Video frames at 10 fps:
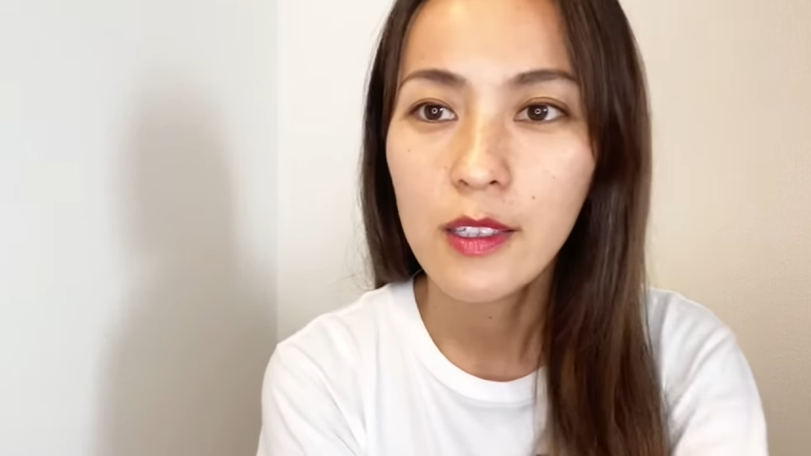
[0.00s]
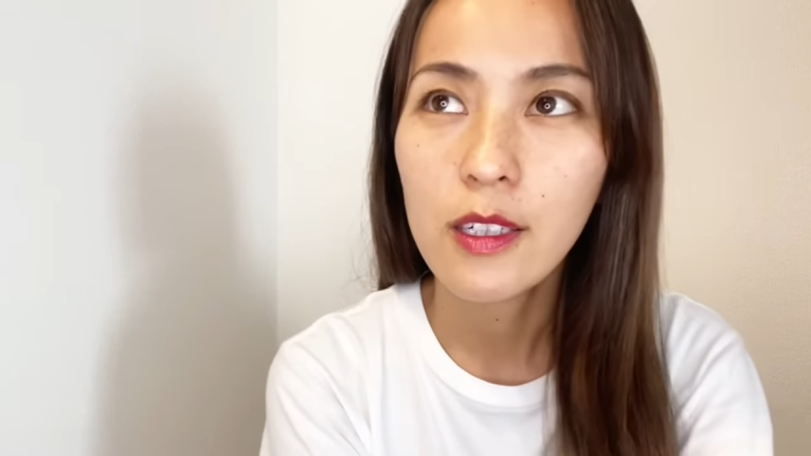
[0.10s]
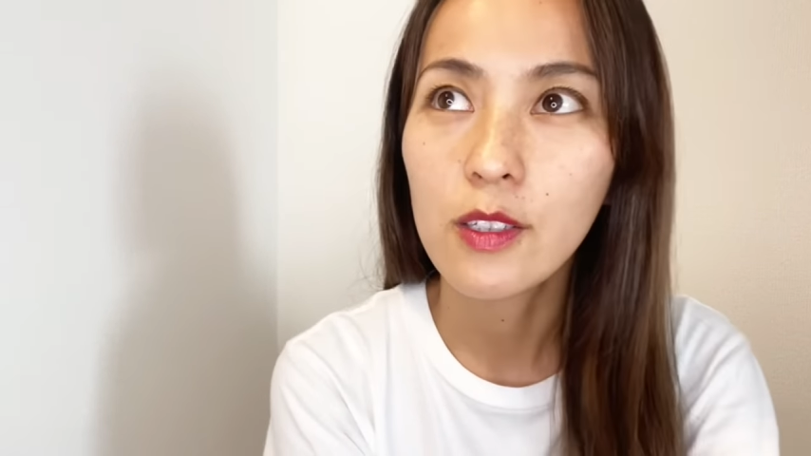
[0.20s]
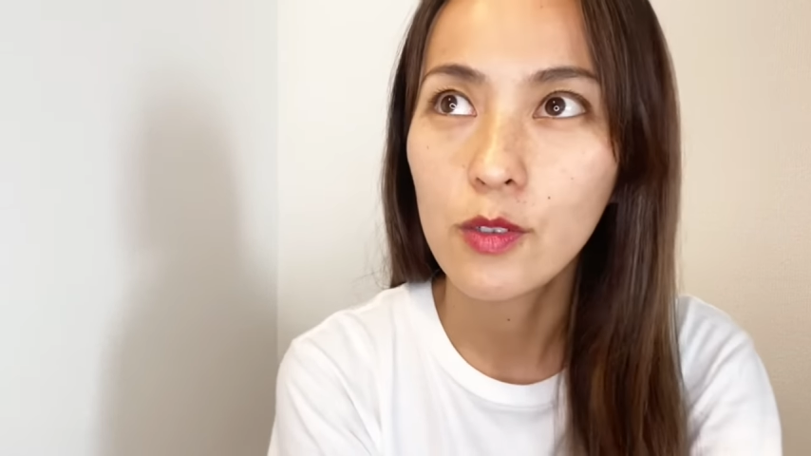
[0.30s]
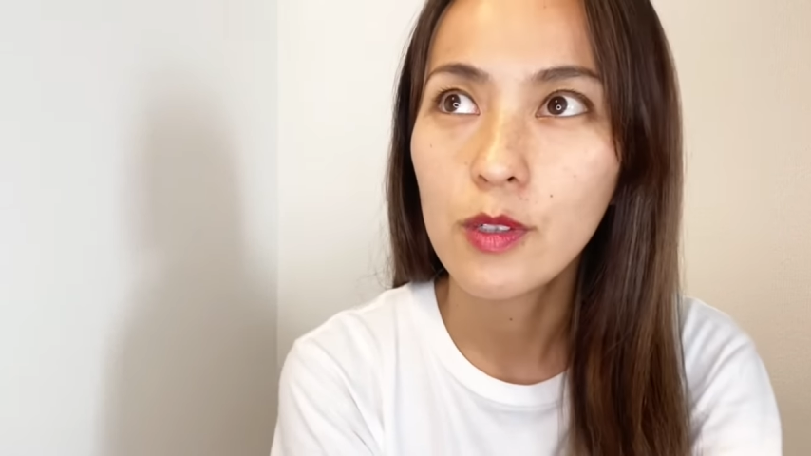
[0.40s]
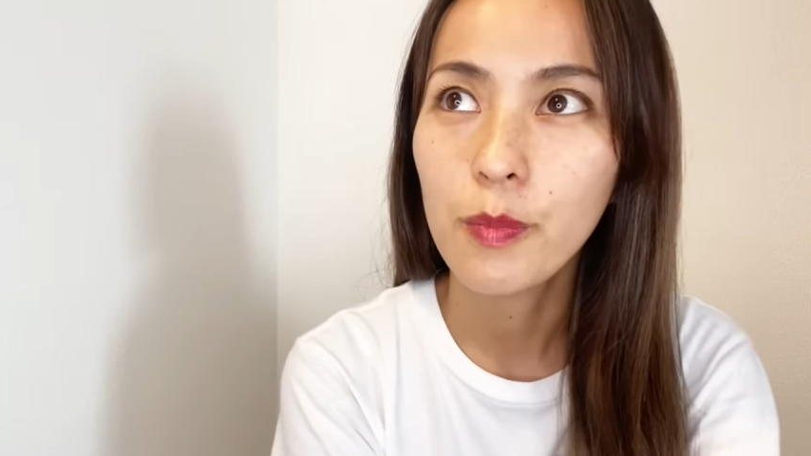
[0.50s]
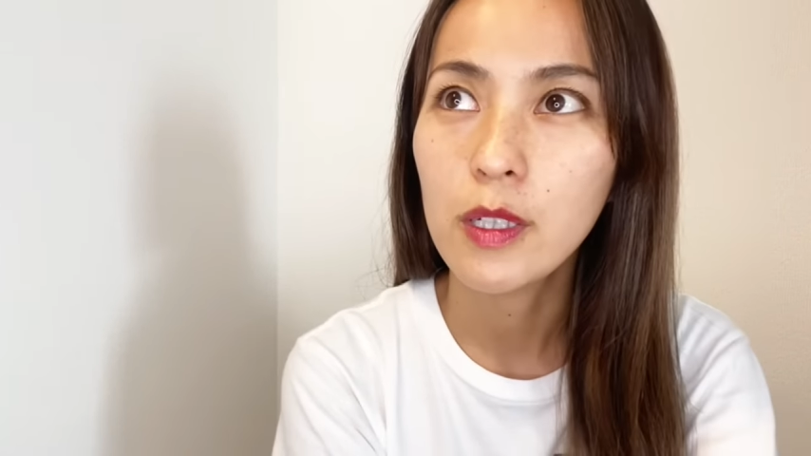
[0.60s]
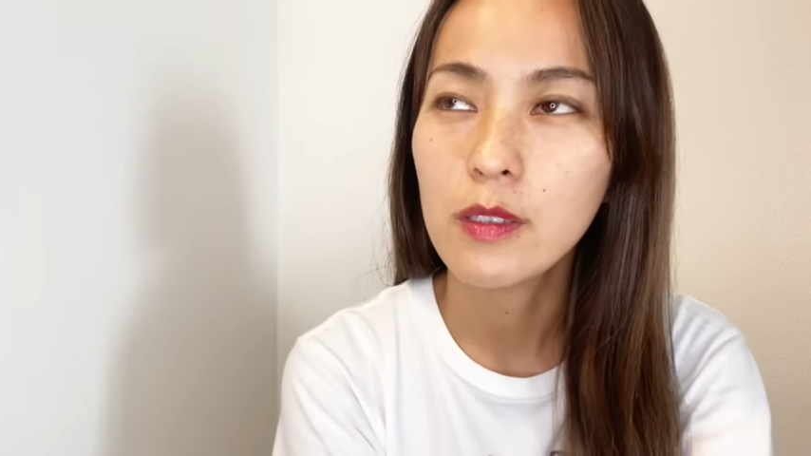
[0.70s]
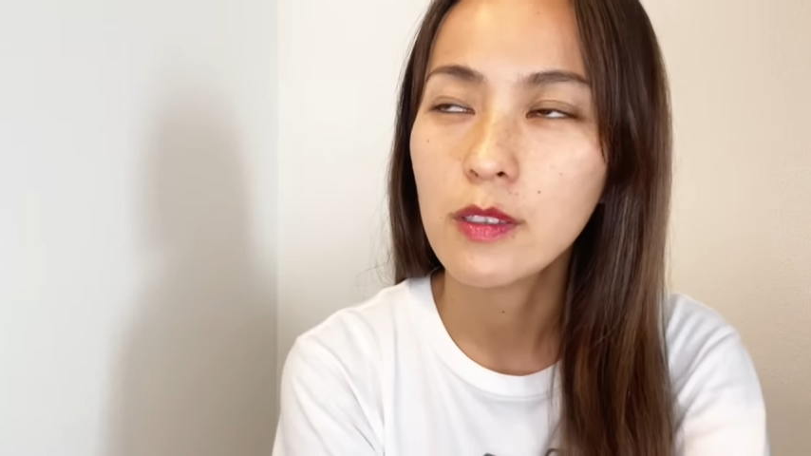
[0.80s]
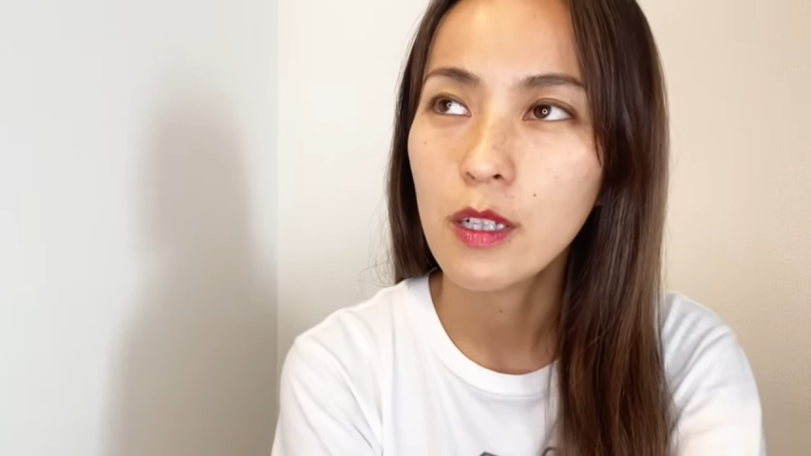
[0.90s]
だけどやっぱ
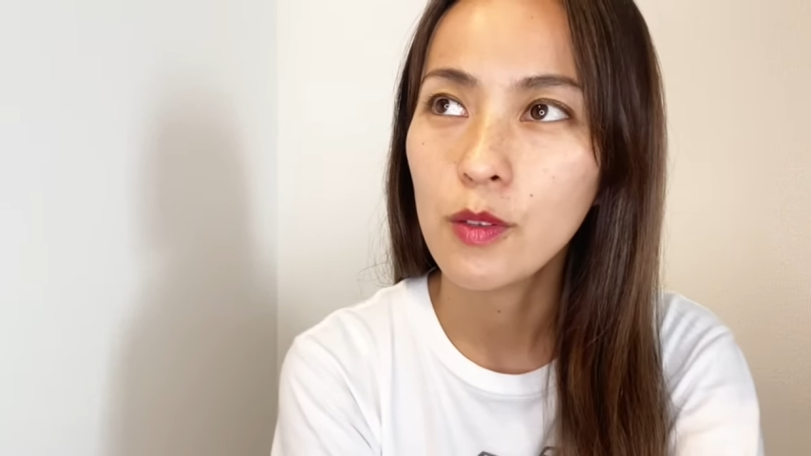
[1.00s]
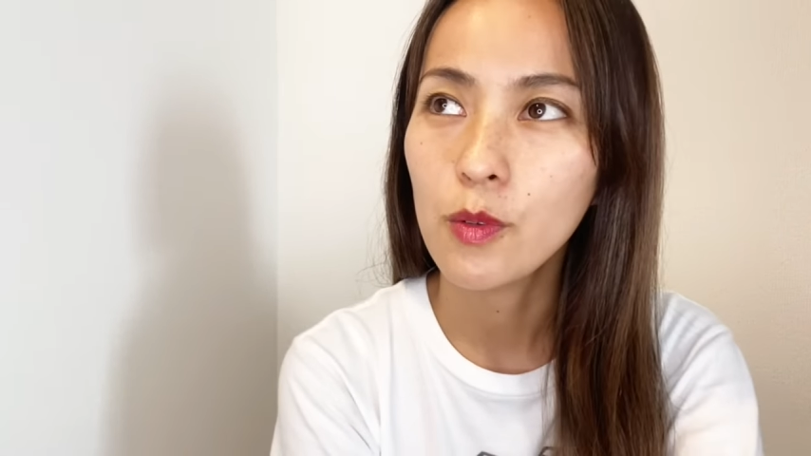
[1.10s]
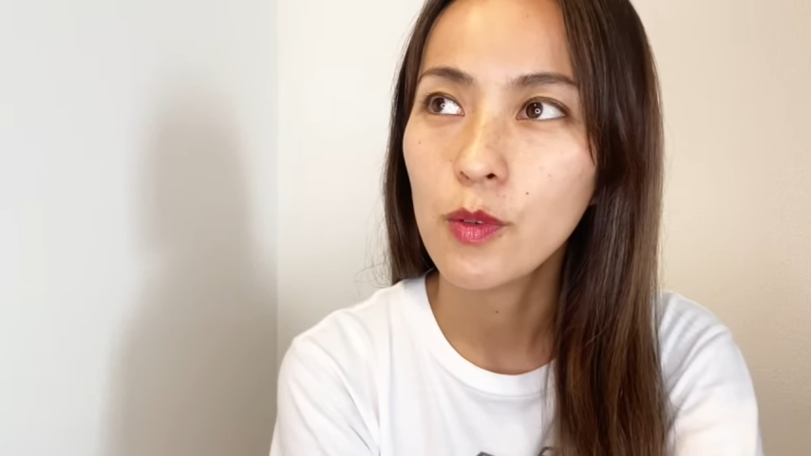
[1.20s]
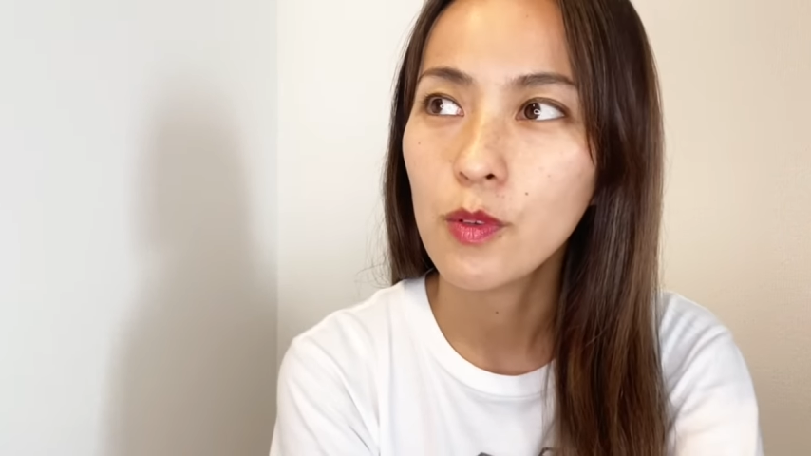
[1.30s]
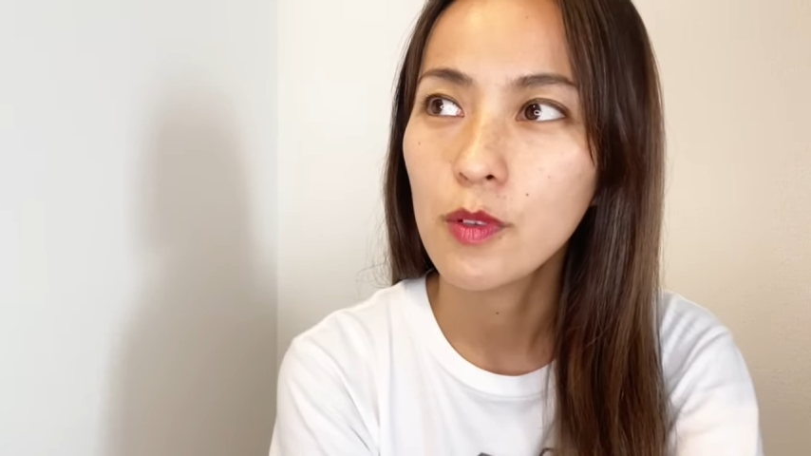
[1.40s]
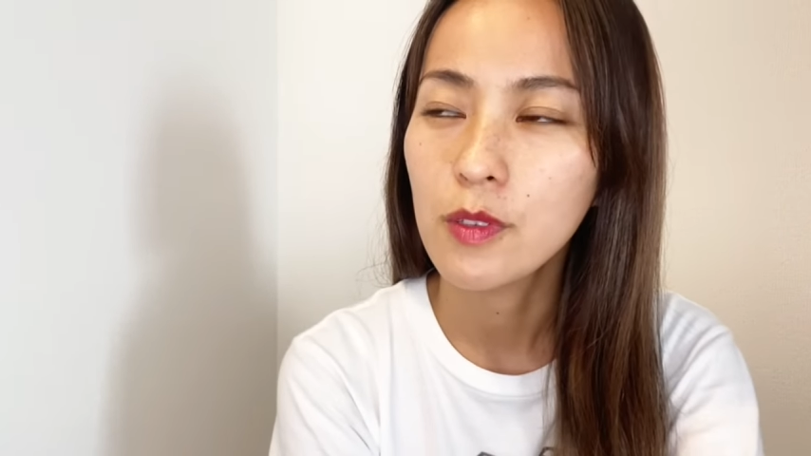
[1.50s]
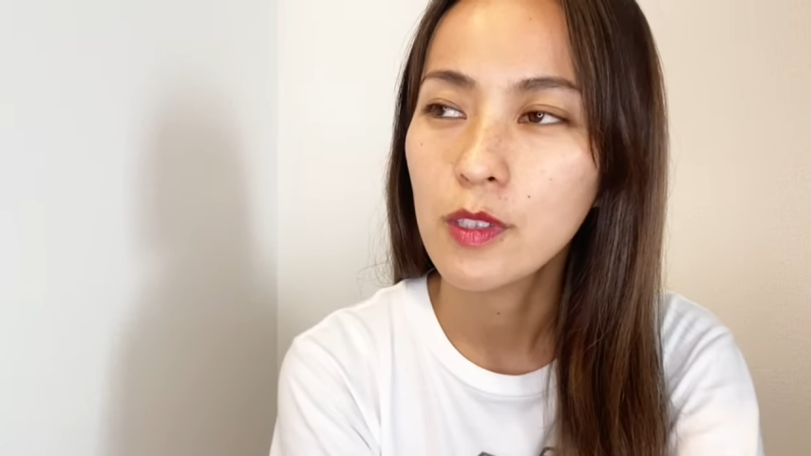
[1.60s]
あの